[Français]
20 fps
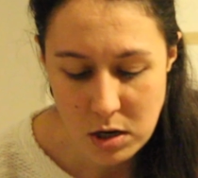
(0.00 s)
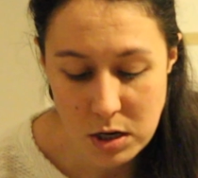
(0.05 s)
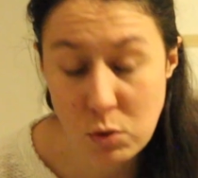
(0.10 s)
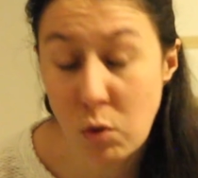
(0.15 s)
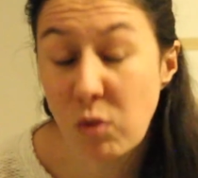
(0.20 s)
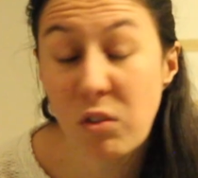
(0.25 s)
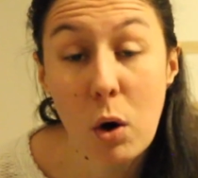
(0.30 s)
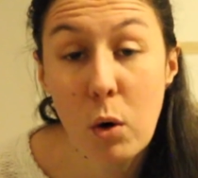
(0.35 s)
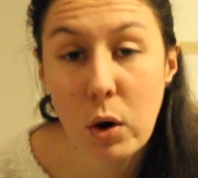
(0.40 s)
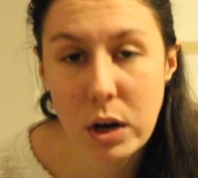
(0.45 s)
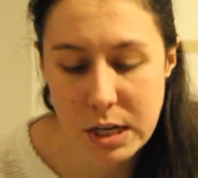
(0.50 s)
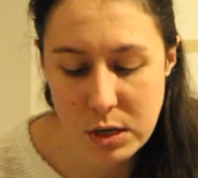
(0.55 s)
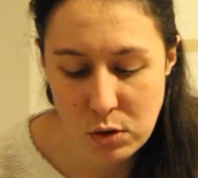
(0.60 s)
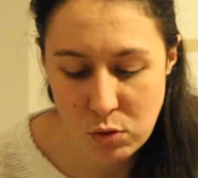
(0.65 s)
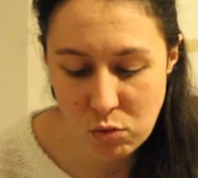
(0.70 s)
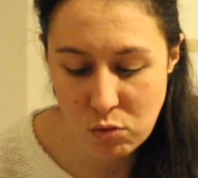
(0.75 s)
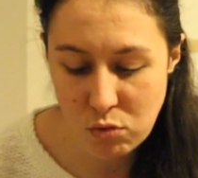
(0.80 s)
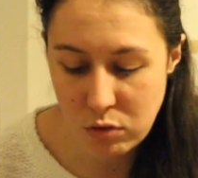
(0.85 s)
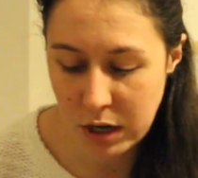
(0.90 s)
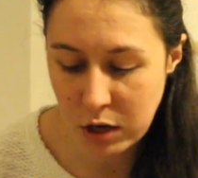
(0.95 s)
si on va au
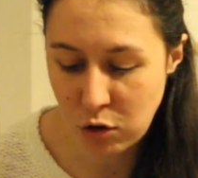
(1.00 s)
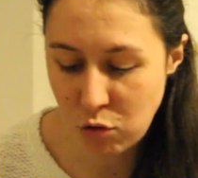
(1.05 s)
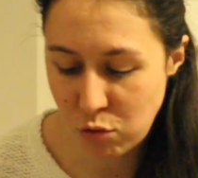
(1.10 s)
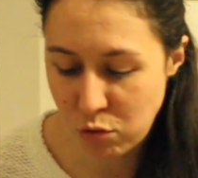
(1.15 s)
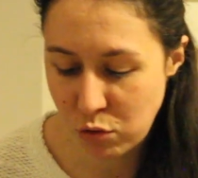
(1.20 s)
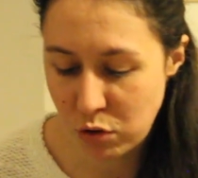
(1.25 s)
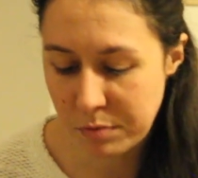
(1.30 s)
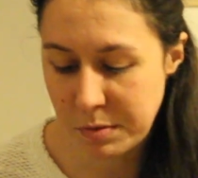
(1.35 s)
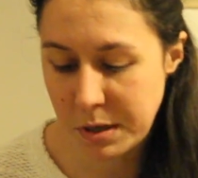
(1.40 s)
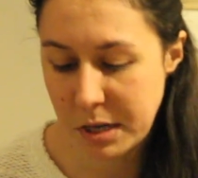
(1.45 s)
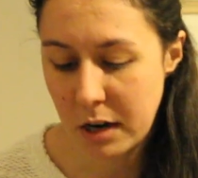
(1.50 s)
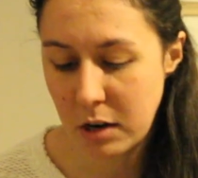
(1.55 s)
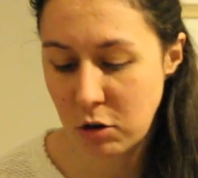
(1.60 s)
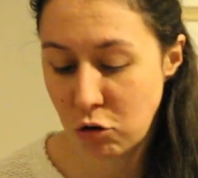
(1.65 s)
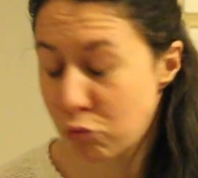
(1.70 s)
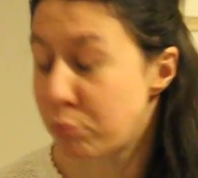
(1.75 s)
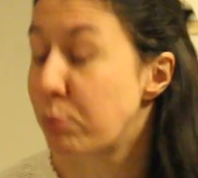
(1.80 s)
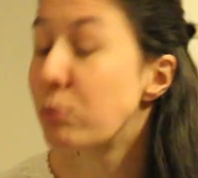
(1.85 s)
resto ou quelque chose comme ça. Je